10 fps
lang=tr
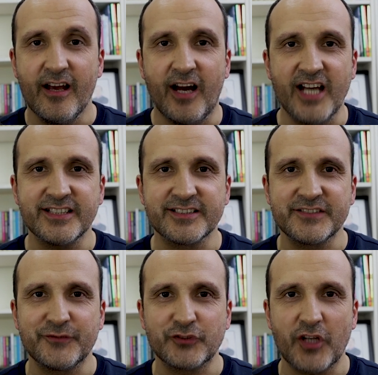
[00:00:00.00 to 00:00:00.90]

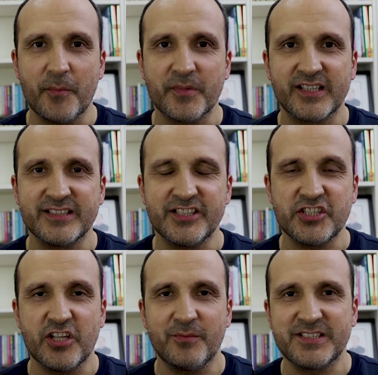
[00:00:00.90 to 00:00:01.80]
aynasız fotoğraf makinesi
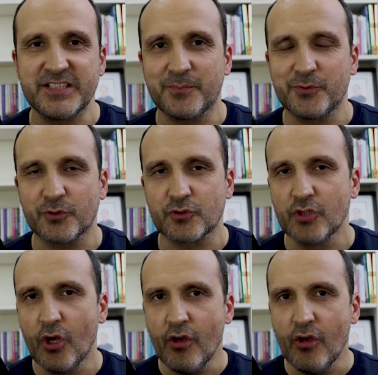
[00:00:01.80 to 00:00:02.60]
incelemesi yapıyoruz.